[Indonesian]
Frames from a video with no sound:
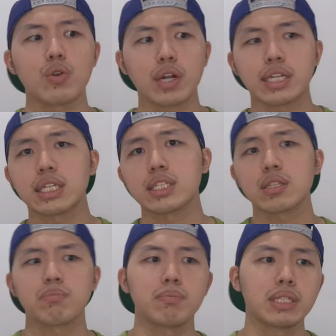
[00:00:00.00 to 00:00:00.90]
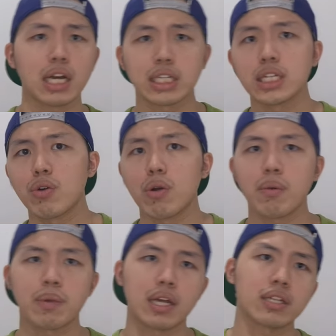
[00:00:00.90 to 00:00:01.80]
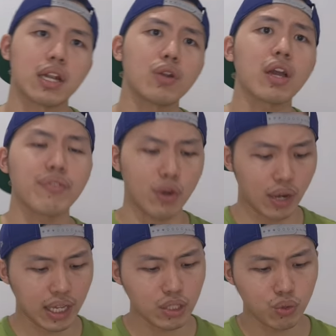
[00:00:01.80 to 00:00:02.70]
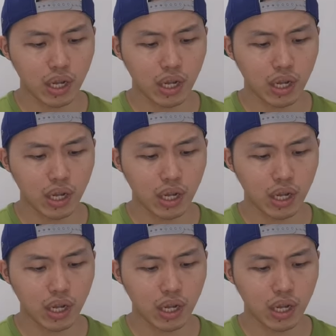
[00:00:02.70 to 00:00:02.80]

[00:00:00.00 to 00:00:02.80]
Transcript: alur kayak CST bisa ngejawab nah lalu Kevin O'Leary